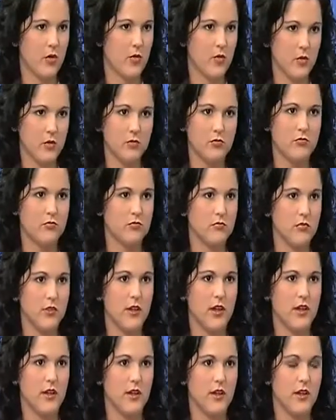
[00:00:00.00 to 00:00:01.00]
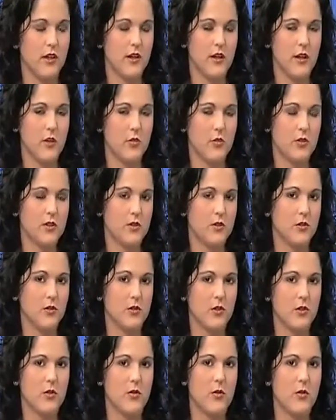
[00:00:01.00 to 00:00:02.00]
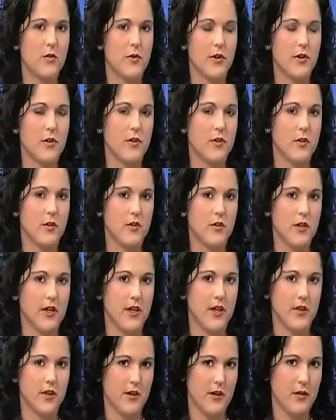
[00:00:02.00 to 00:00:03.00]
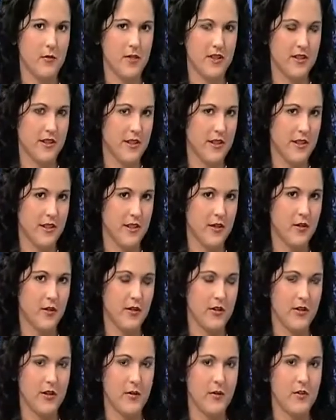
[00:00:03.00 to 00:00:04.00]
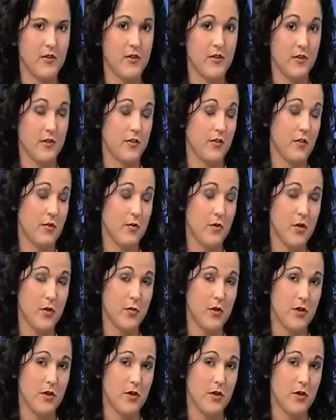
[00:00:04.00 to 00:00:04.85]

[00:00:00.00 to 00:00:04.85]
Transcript: muy común eh, en la juventud en Cuba, pero yo no creo que él realmente creía lo que estaba diciendo, esa es mi